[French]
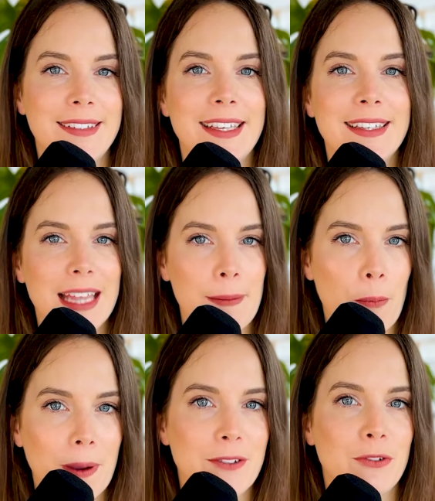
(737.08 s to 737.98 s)
C'est extrêmement
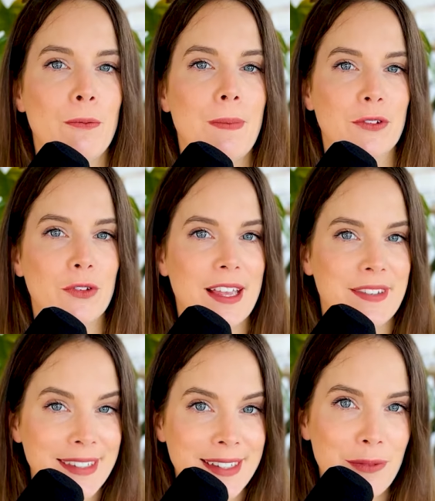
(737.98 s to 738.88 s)
précieux parce que ça
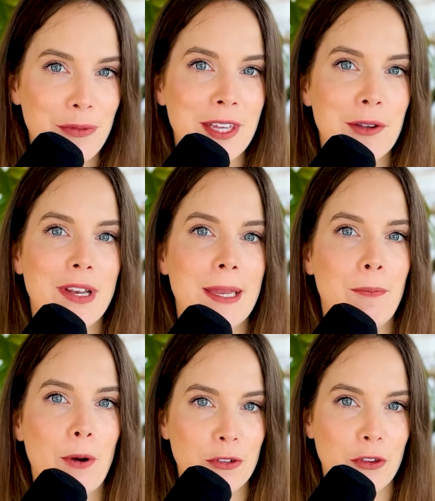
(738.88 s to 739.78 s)
signifie que les
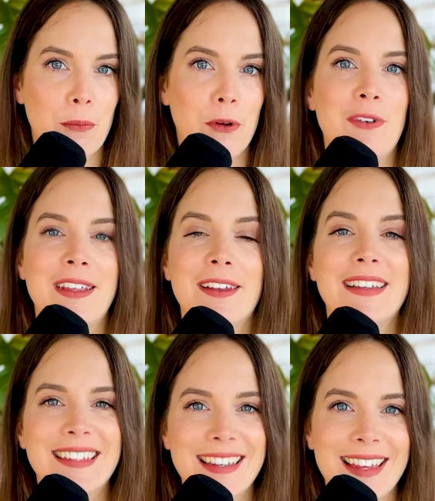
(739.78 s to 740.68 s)
posts peuvent être
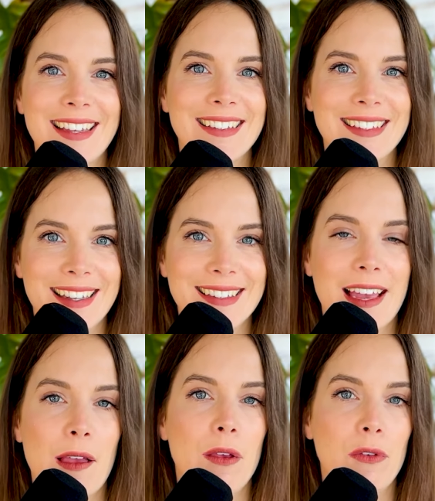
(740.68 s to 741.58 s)
très très
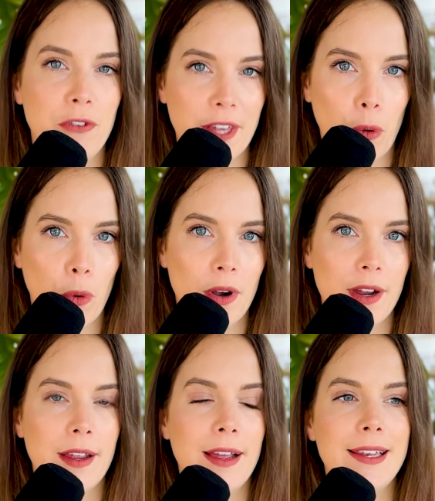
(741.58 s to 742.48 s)
très viraux
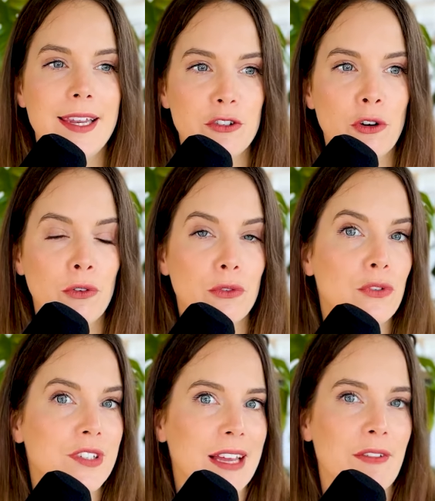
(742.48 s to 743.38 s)
les gens
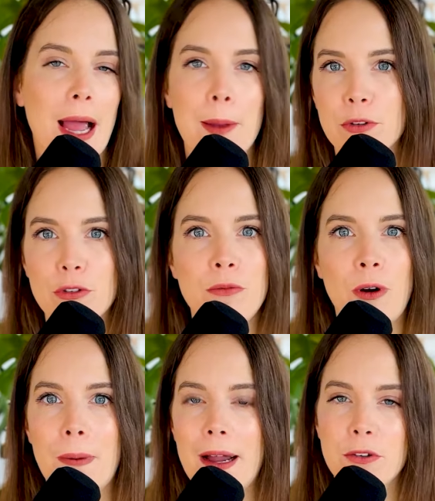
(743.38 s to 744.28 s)
ne savent
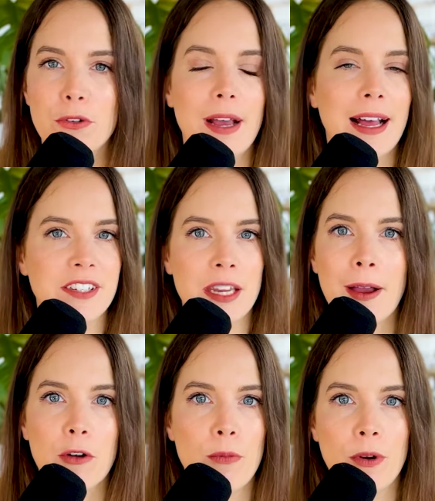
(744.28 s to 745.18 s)
absolument pas qu'un j'aime et
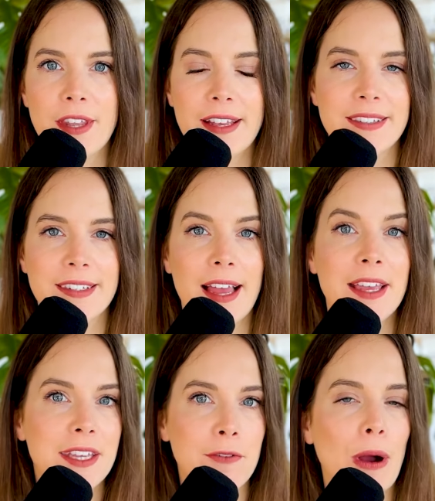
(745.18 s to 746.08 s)
un commentaire, ça
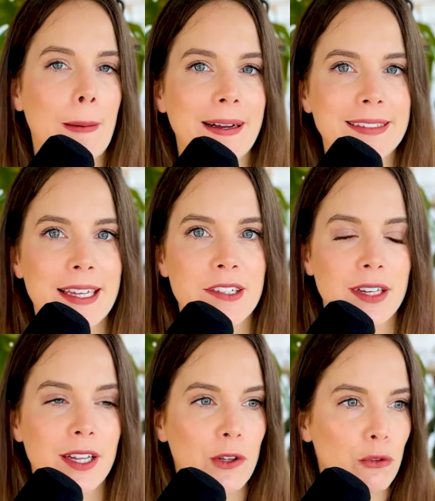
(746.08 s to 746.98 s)
équivaut à un partage.
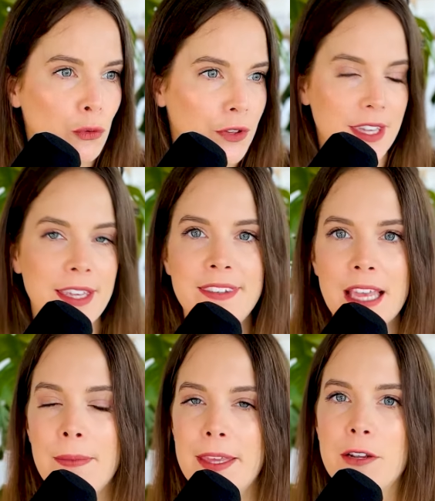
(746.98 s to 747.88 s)
Donc ils
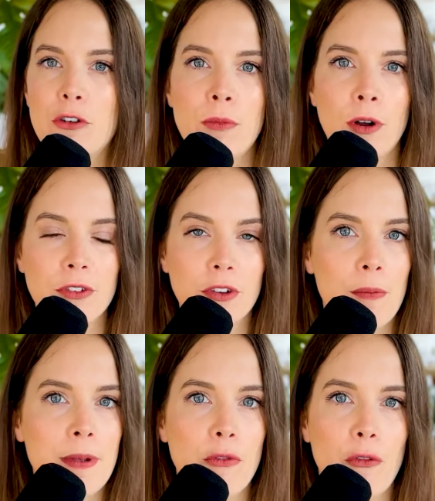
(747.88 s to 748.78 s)
aiment et ils commentent
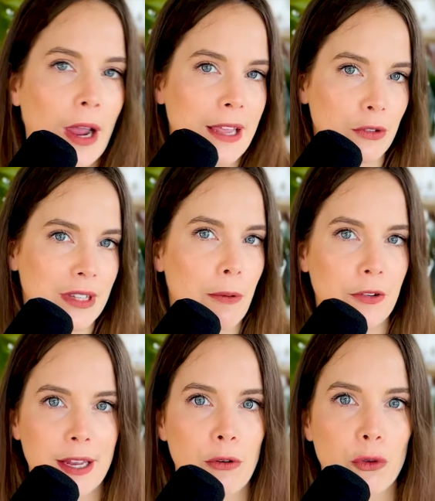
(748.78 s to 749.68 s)
comme ils le feraient sur
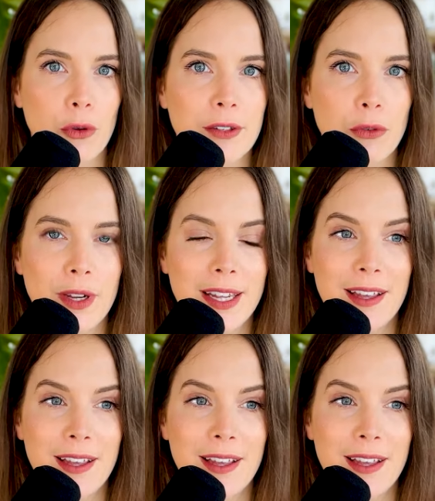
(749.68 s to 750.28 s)
n'importe quel autre réseau.